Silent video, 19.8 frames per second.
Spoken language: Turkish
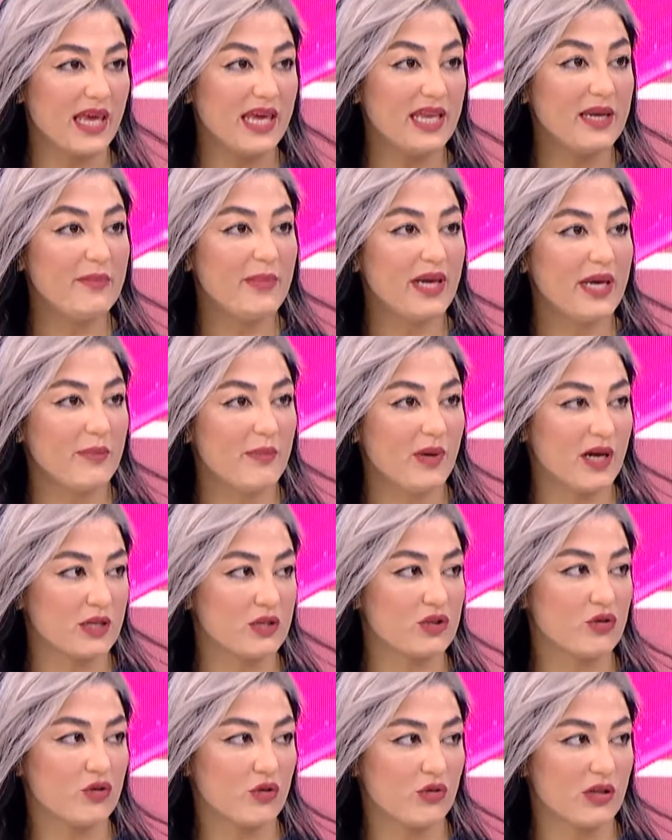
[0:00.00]
erimeye
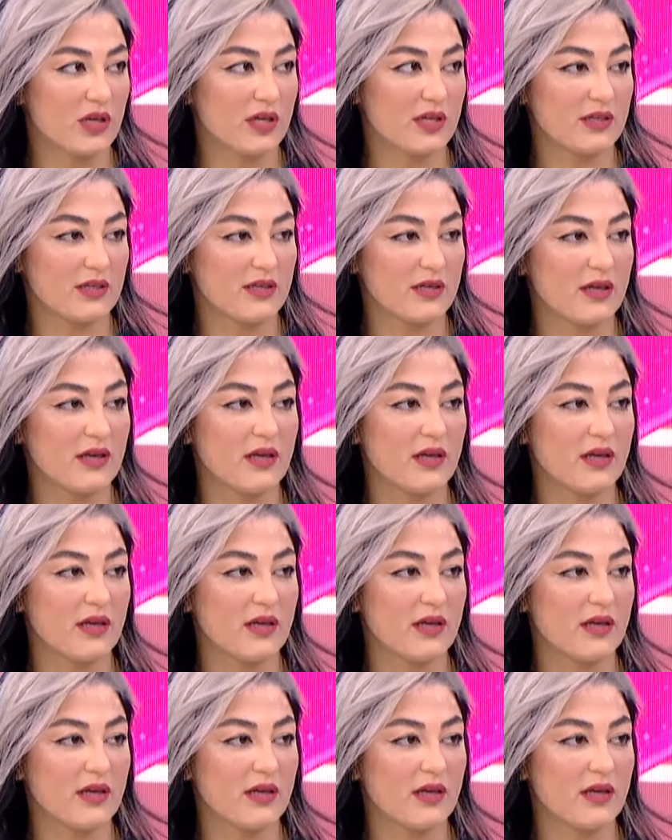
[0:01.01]
başlıyorlar